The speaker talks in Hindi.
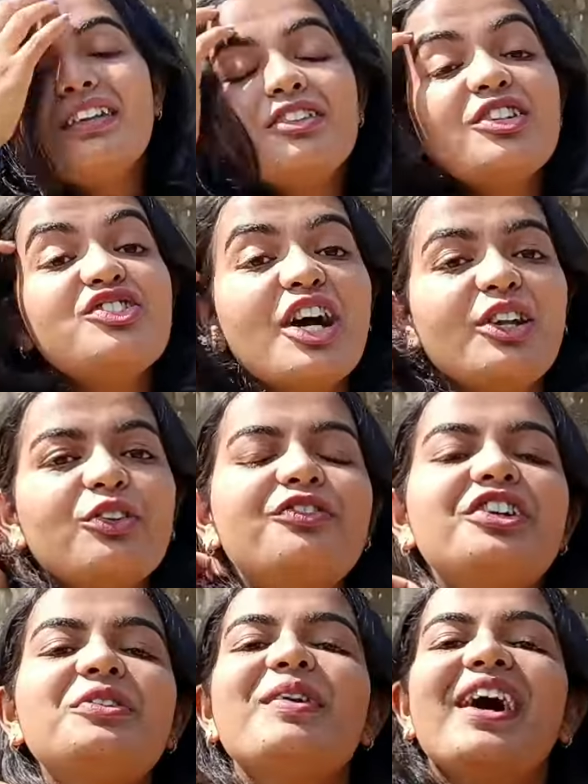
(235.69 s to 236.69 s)
तो चलो
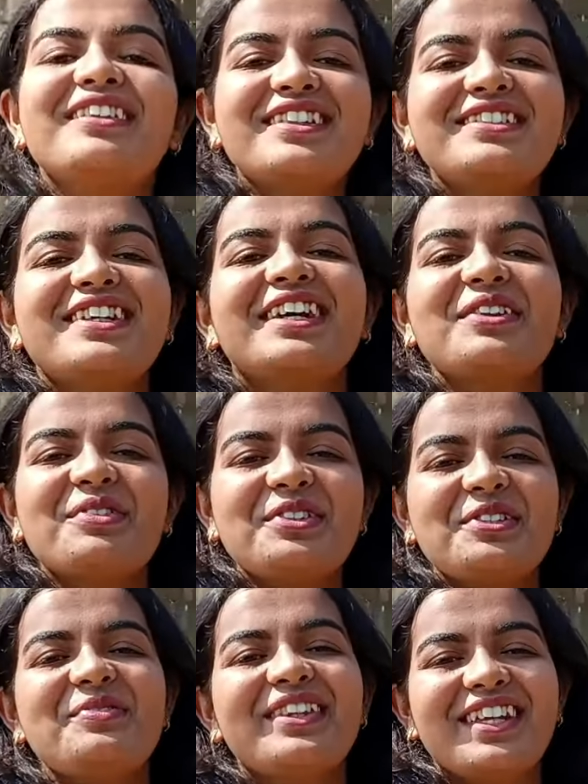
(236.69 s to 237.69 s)
फिर मैं अंदर जाके
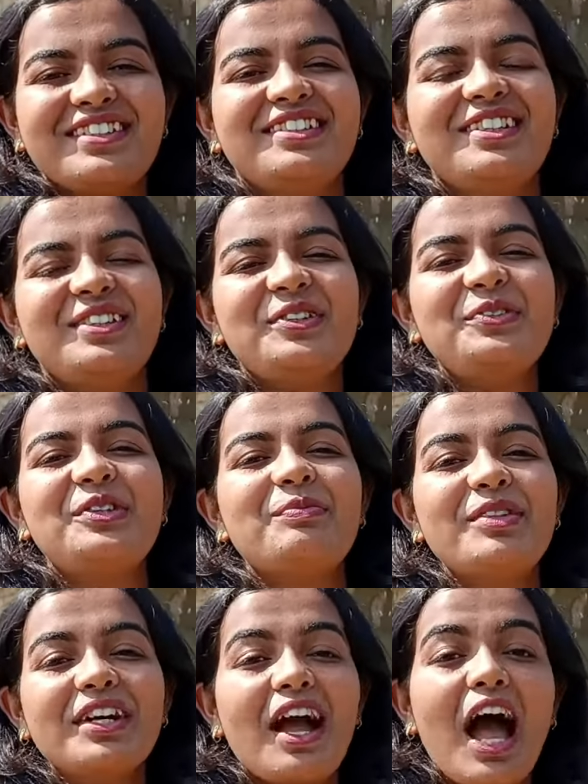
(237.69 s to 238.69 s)
मंदिर में दर्शन लेती हूँ तब
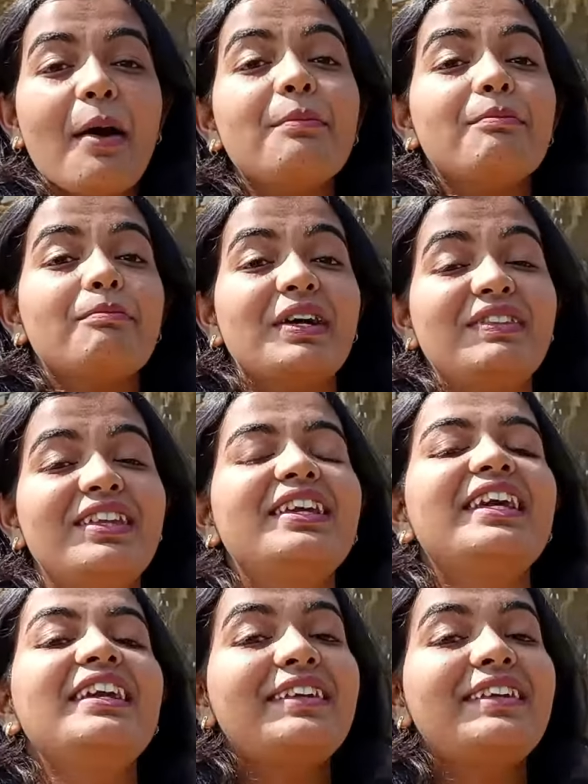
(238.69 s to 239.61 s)
तक आप मंदिर की